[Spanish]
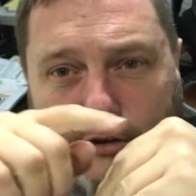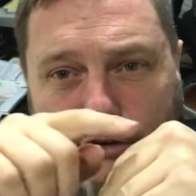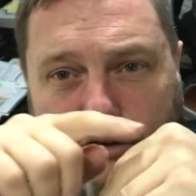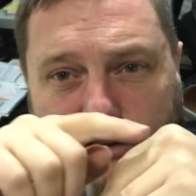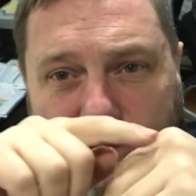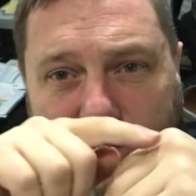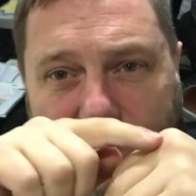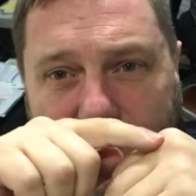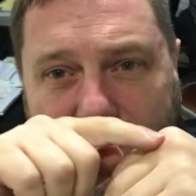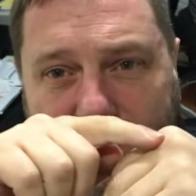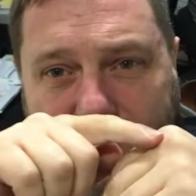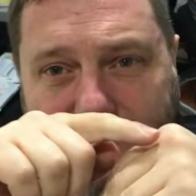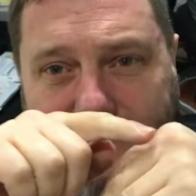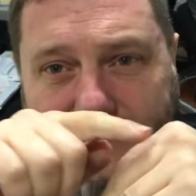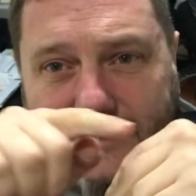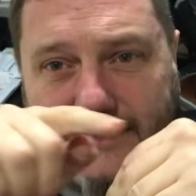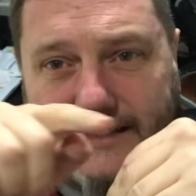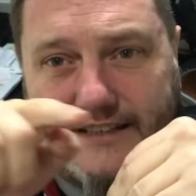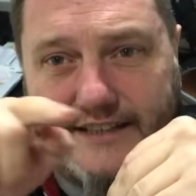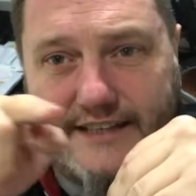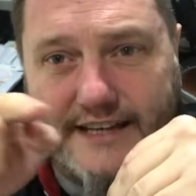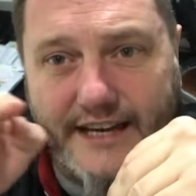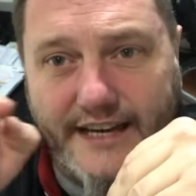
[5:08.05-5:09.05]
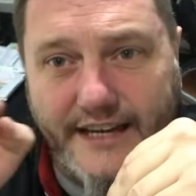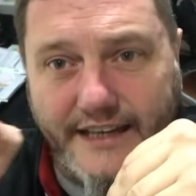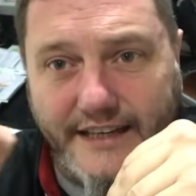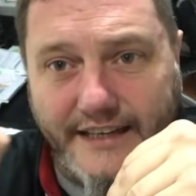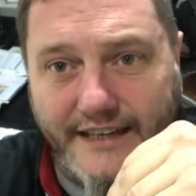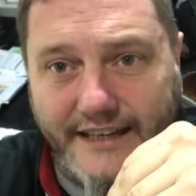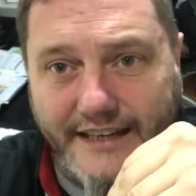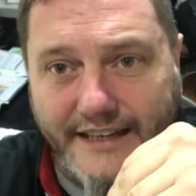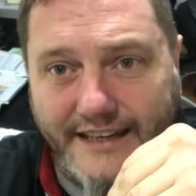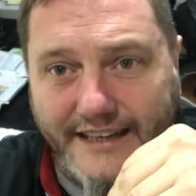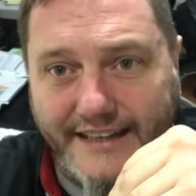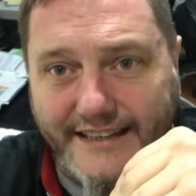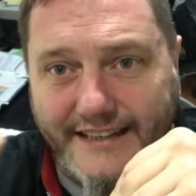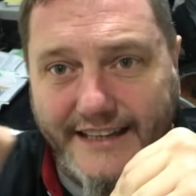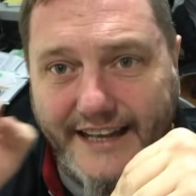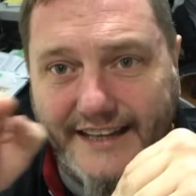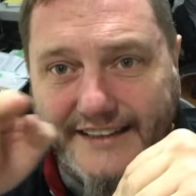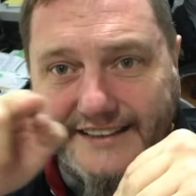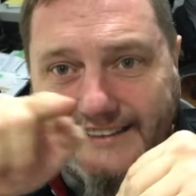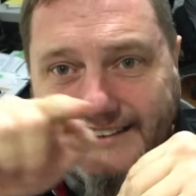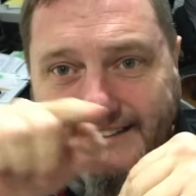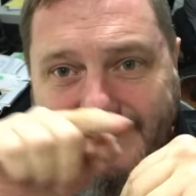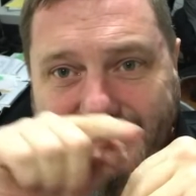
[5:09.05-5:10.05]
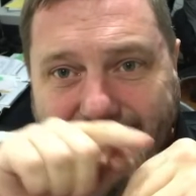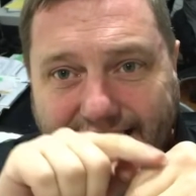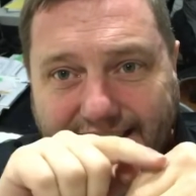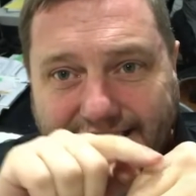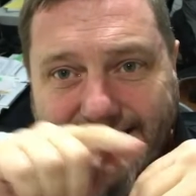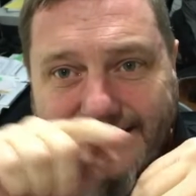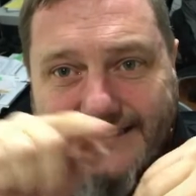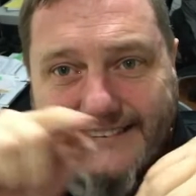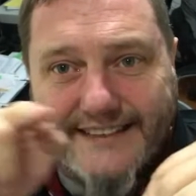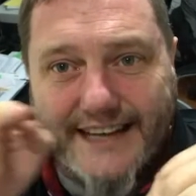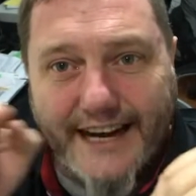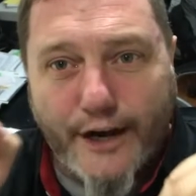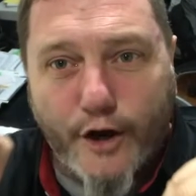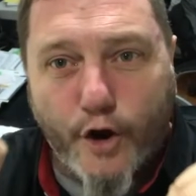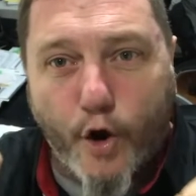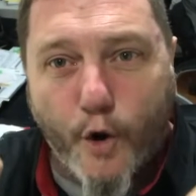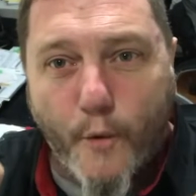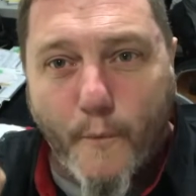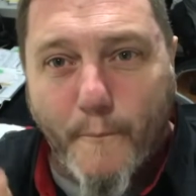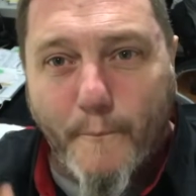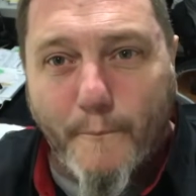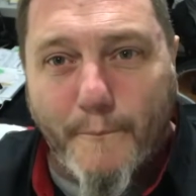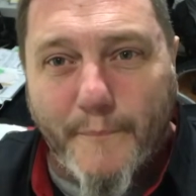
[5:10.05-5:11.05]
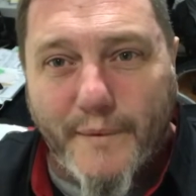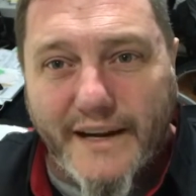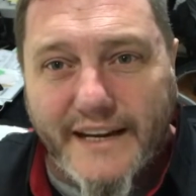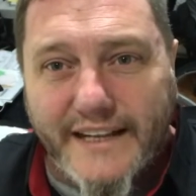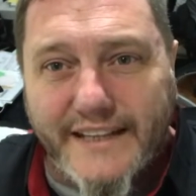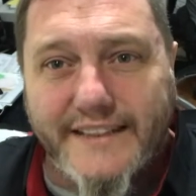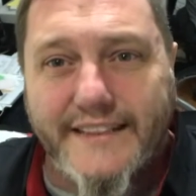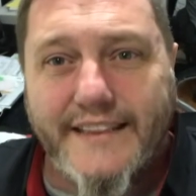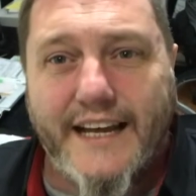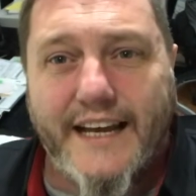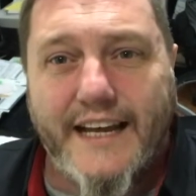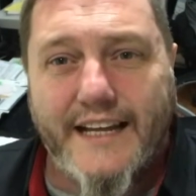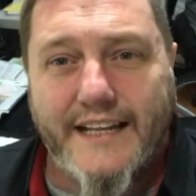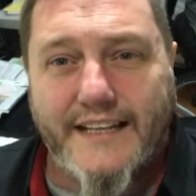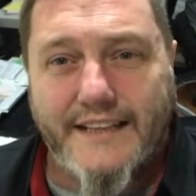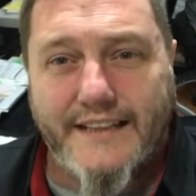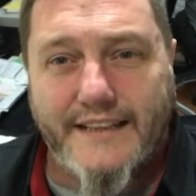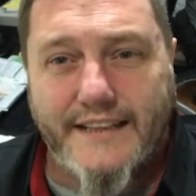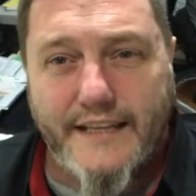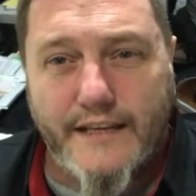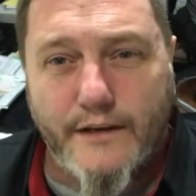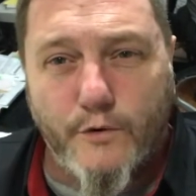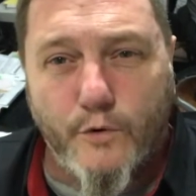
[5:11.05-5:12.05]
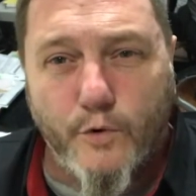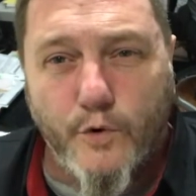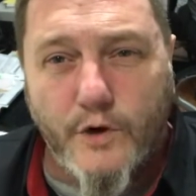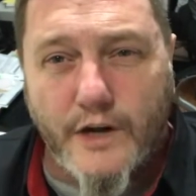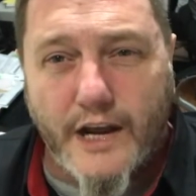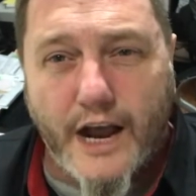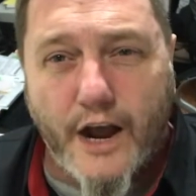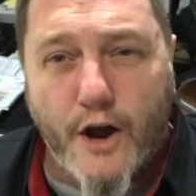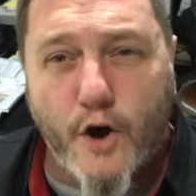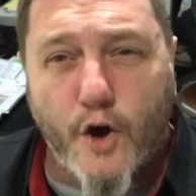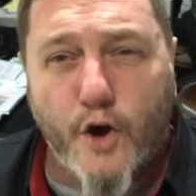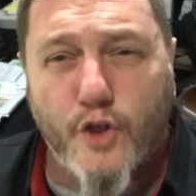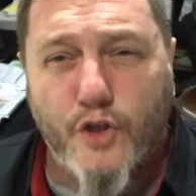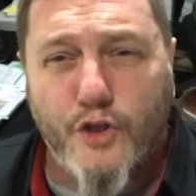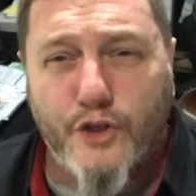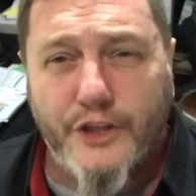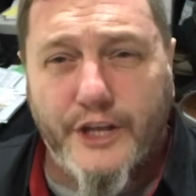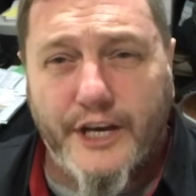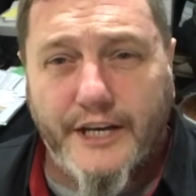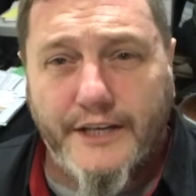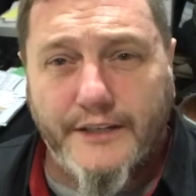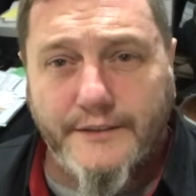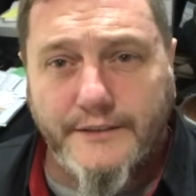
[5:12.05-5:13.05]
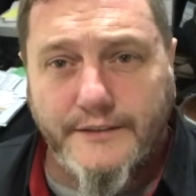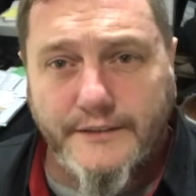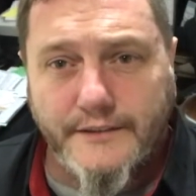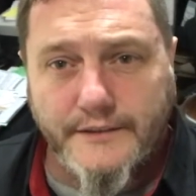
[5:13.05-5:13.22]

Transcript: O sea que sería la distancia completa de una onda.